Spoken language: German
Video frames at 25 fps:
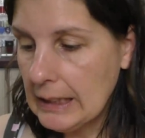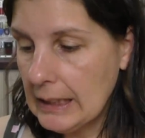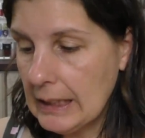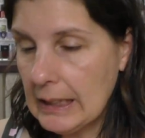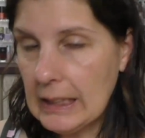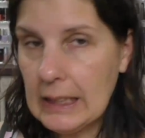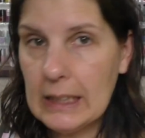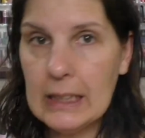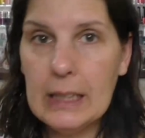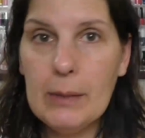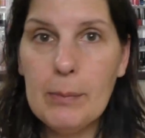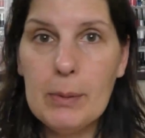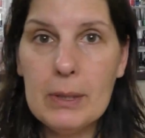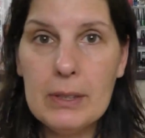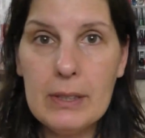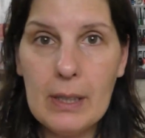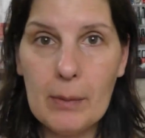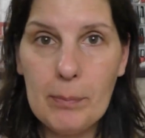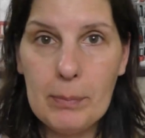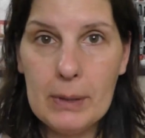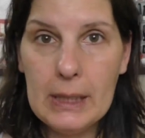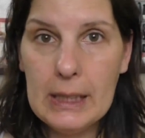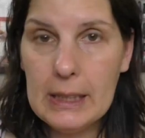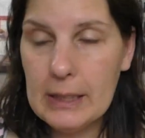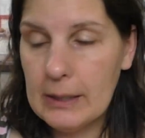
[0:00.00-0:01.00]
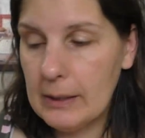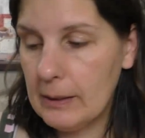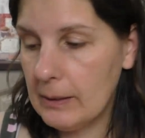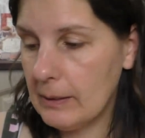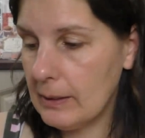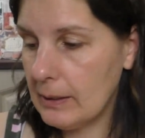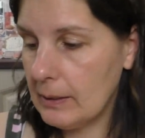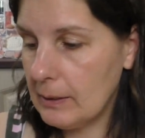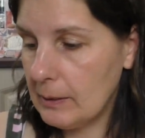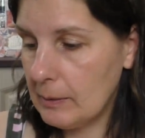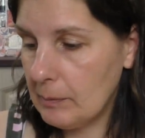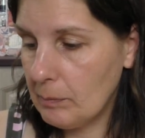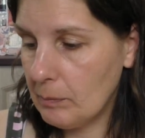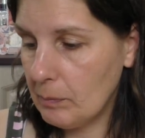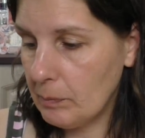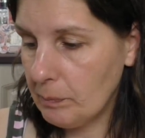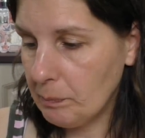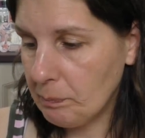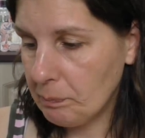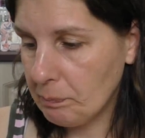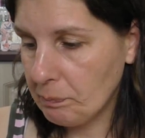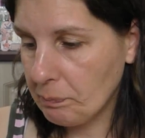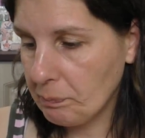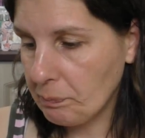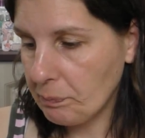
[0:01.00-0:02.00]
ja, liebe Sabine,
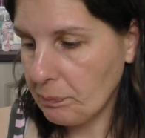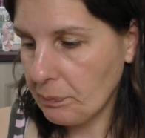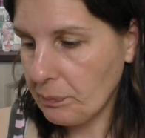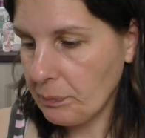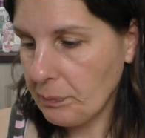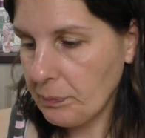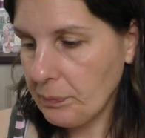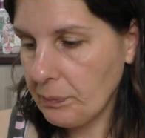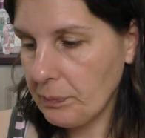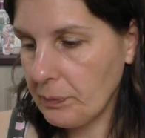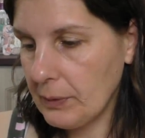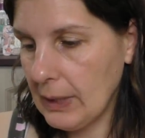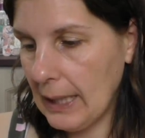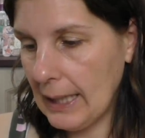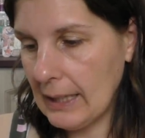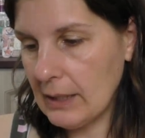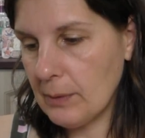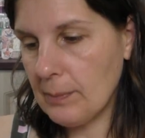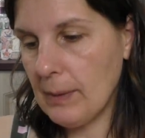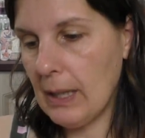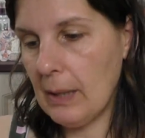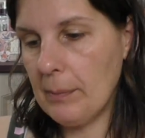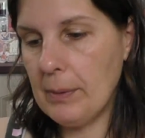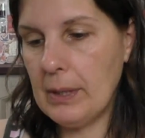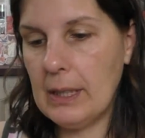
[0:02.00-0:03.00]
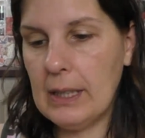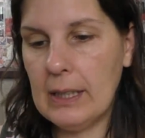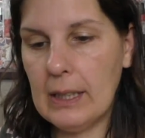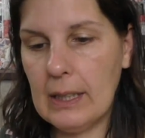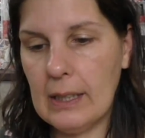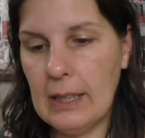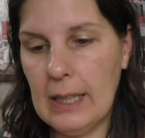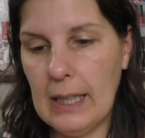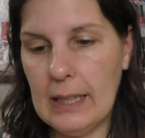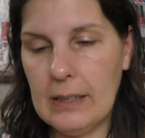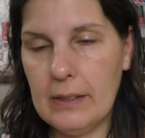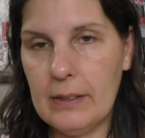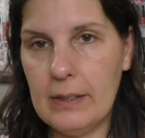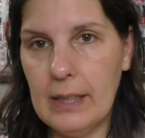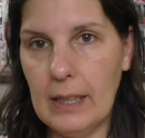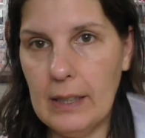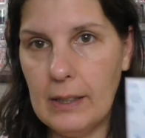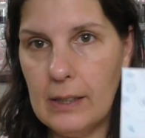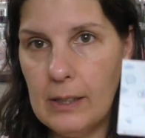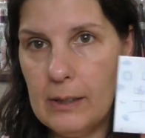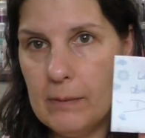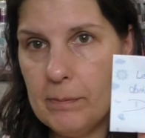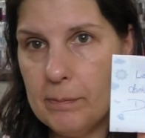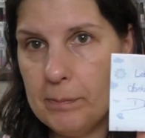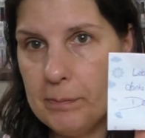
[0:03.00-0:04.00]
ähm, erstmal habe ich hier einen kleinen
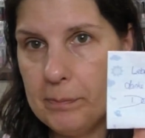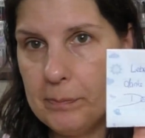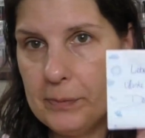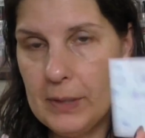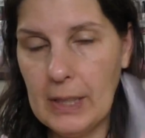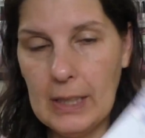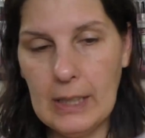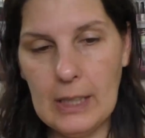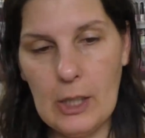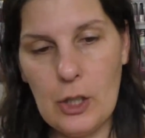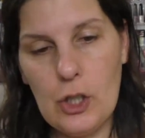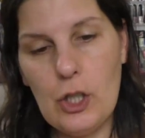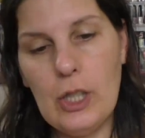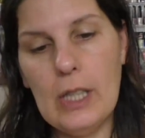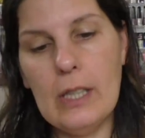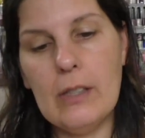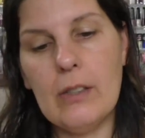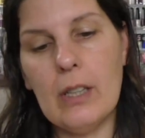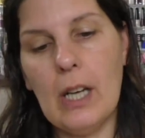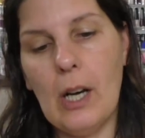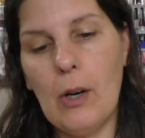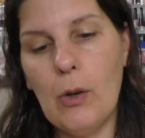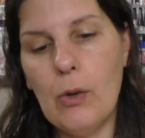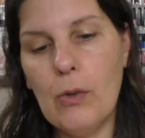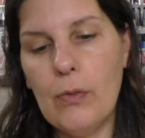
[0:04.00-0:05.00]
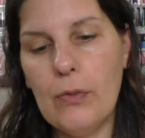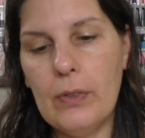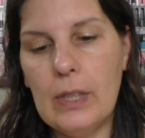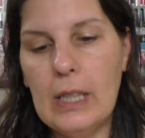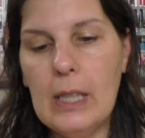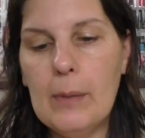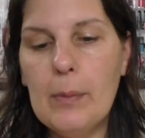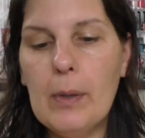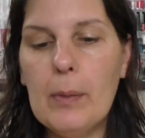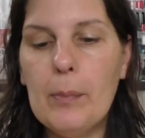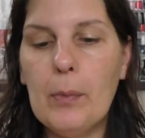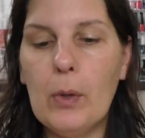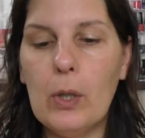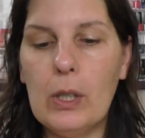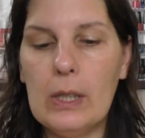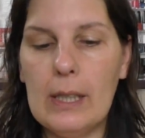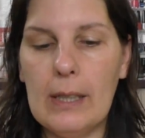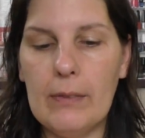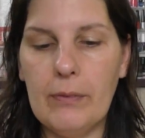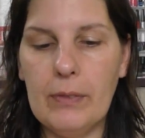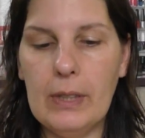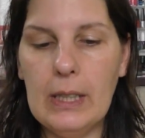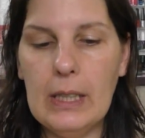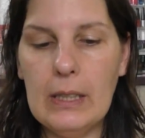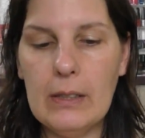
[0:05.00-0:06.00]
Zettel. Da steht drauf, liebe
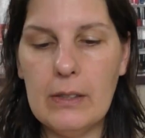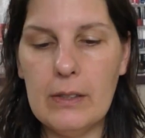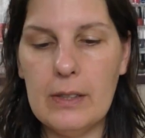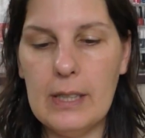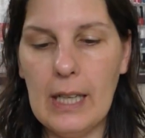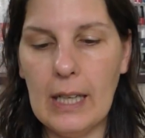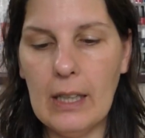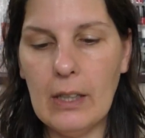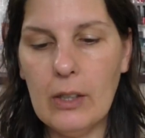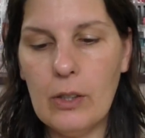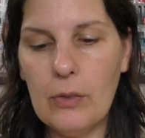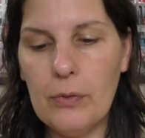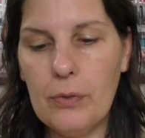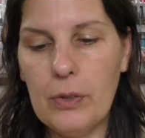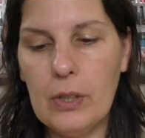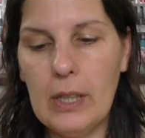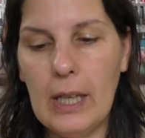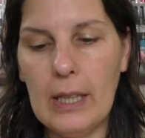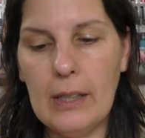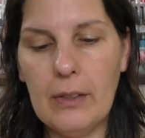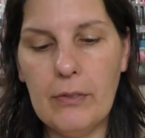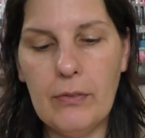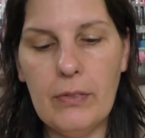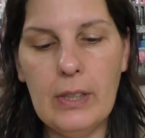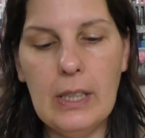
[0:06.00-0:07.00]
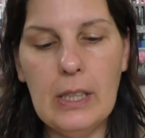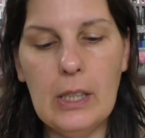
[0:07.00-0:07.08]
Moldavid, danke für deine